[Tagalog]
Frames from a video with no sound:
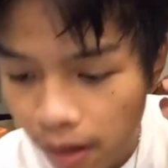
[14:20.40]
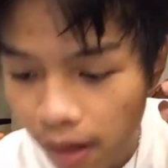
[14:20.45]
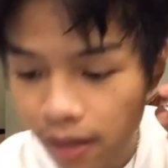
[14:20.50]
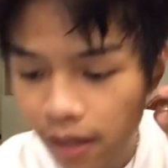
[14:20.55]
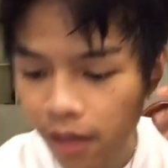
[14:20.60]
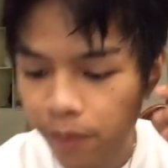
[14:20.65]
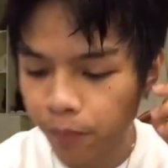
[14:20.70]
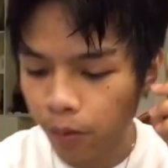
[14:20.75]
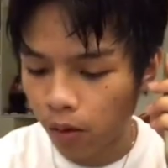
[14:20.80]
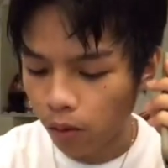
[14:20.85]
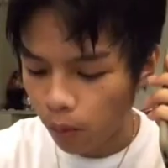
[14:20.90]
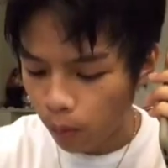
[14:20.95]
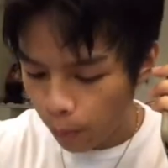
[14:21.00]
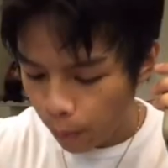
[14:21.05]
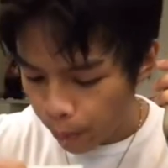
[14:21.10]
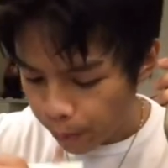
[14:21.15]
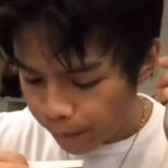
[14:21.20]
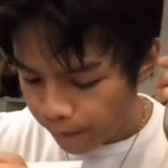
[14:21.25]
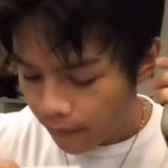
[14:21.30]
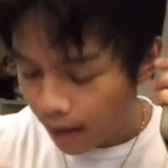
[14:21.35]
Mga 9
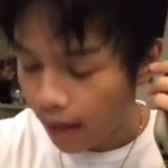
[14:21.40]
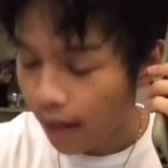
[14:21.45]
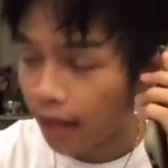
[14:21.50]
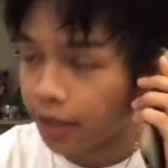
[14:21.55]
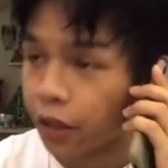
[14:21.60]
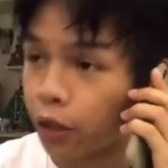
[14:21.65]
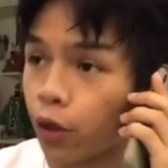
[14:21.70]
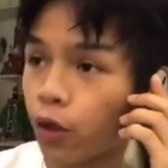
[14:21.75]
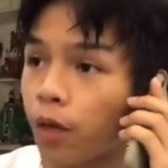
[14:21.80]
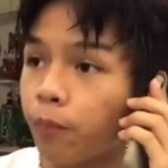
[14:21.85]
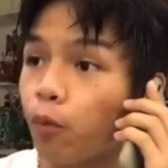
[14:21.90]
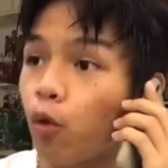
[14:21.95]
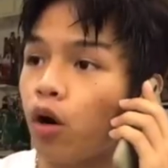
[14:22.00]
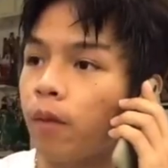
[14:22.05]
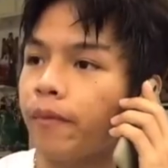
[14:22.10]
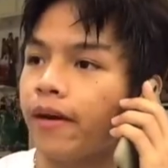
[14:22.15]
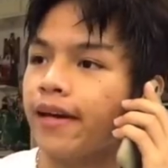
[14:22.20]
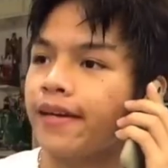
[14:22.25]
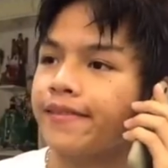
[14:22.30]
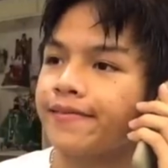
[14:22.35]
po. Andito na
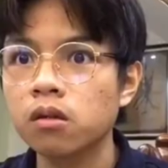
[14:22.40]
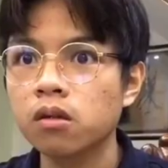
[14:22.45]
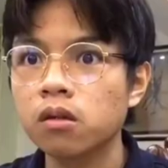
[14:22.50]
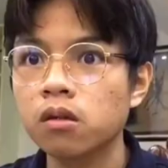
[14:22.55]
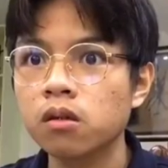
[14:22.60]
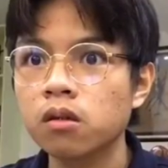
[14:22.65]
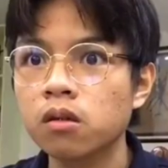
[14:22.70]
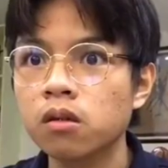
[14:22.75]
po kami.